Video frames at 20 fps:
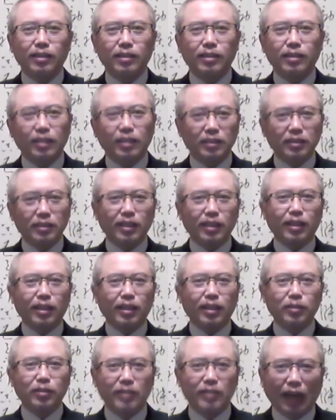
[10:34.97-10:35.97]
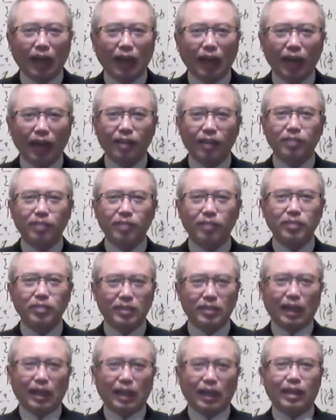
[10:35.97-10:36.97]
但是呢，他又傻，因为
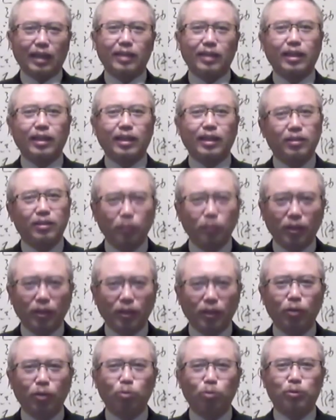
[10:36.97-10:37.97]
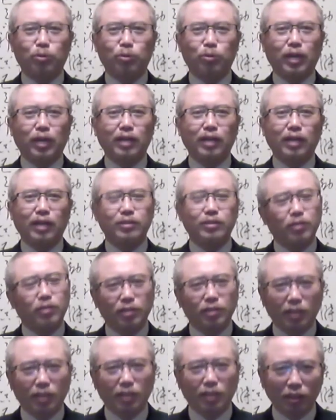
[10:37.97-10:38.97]
傻的，大家都可以糊弄他，就会
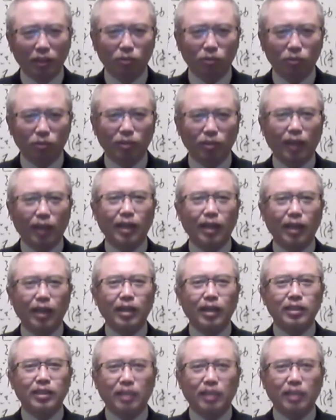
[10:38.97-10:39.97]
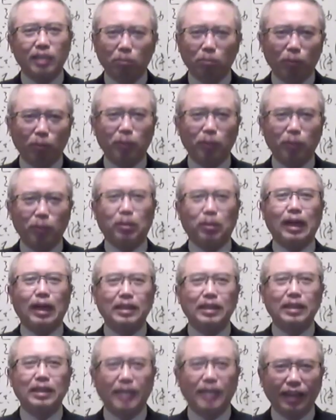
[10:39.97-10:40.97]
可以从他的钱包里面拿
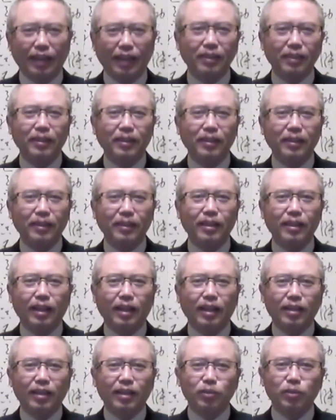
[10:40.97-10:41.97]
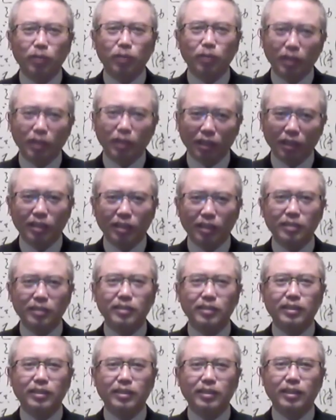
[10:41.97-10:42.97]
钱从个
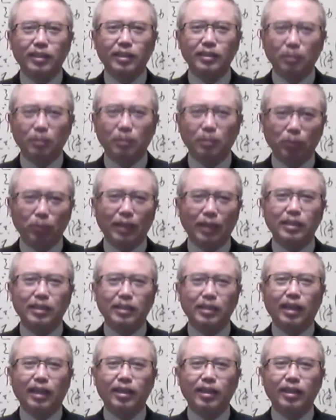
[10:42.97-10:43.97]
人这个层面来讲。